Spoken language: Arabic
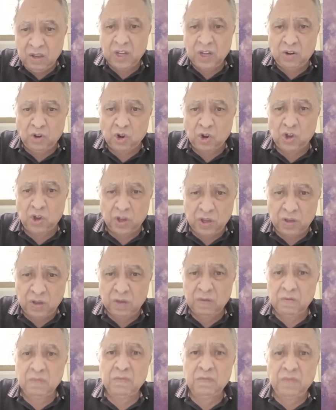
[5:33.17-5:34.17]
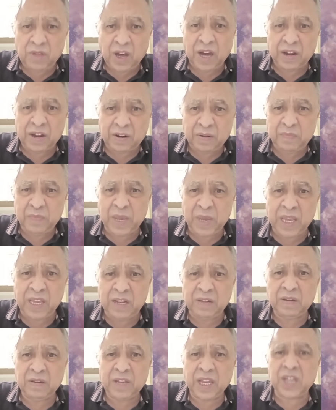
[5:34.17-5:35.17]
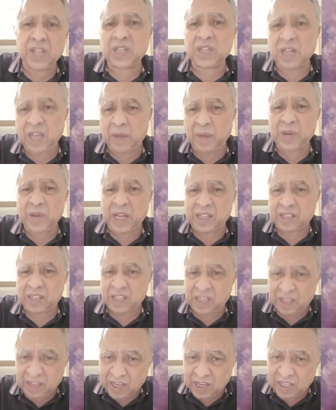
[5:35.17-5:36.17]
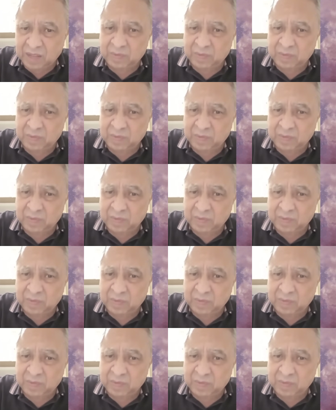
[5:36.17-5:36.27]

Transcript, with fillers: كره ظهر ميل كانش اللي يحب يغطي هذاك